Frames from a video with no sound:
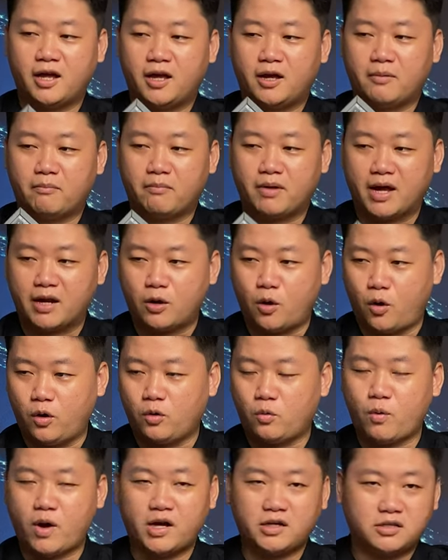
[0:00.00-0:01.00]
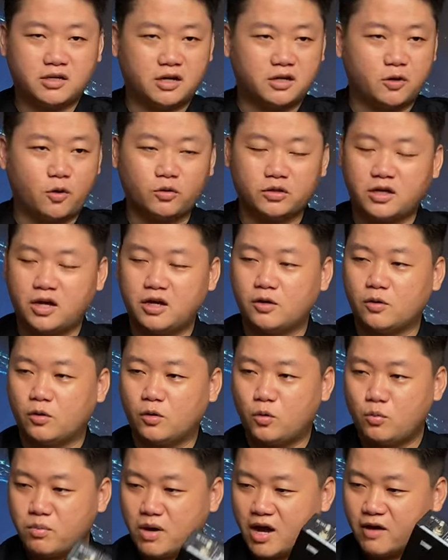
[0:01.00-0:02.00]
mà đổi quá trời, đổi tới đổi
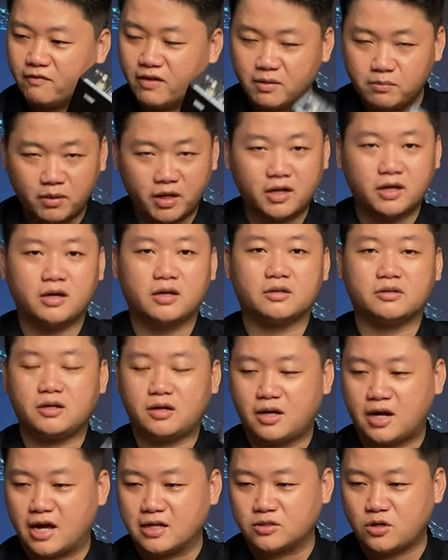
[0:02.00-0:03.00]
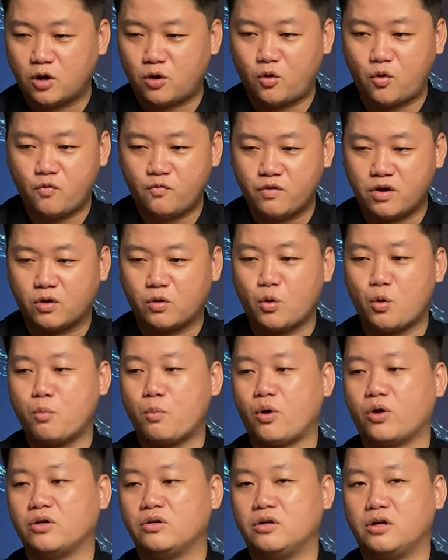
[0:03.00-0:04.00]
lui mà vẫn bị, tức là do khu vực của
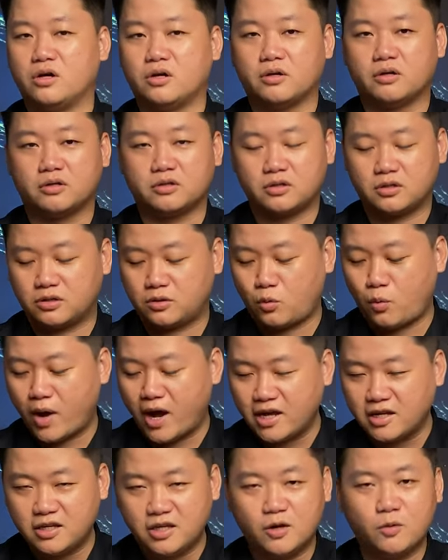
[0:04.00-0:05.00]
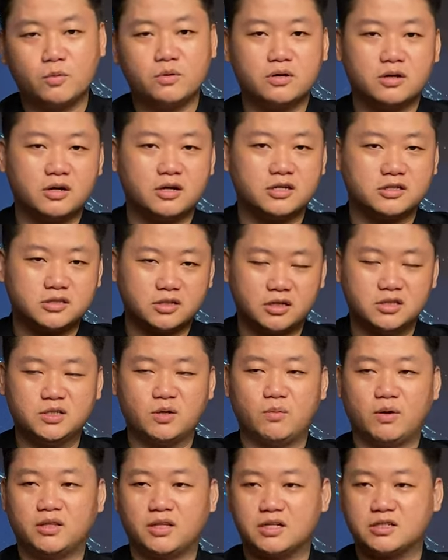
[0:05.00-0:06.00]
mọi người quá nhiều người sử
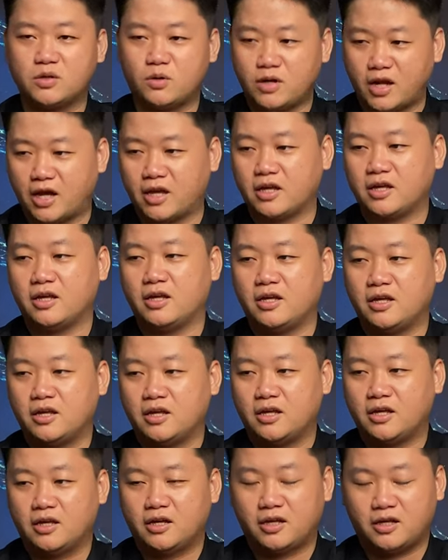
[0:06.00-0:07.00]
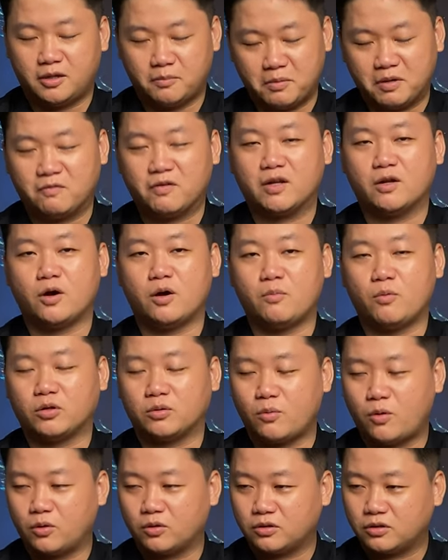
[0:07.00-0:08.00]
dụng cái tần số này, mình phải đổi một
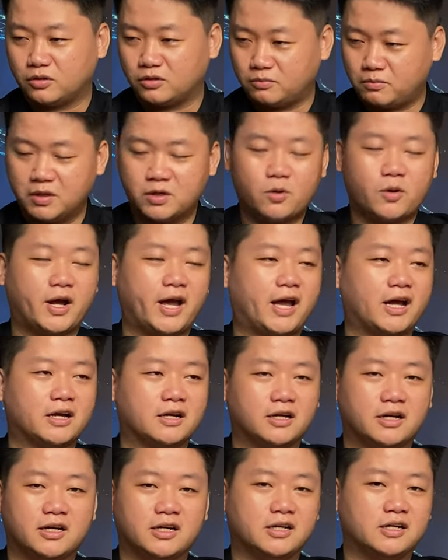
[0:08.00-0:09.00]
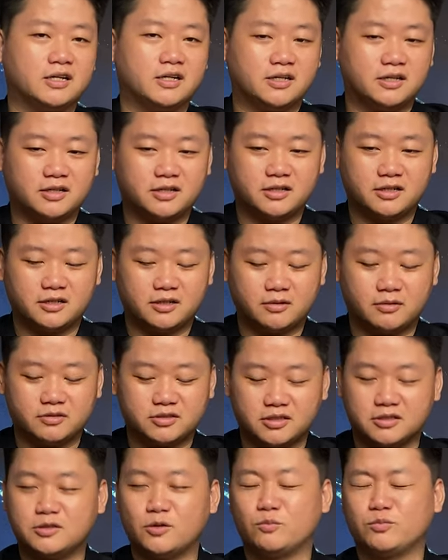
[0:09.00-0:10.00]
bộ micro khác,
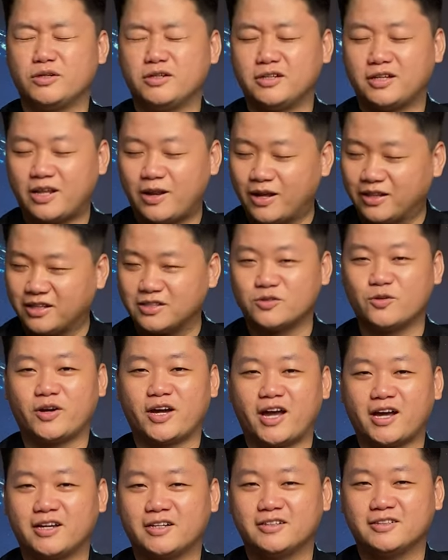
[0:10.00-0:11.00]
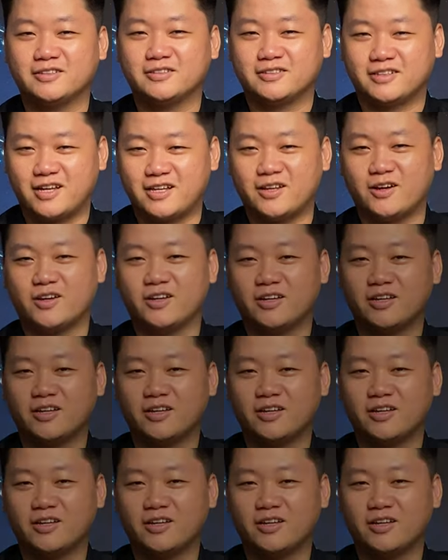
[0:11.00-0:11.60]
sử dụng những cái loại tần số khác, thế thôi.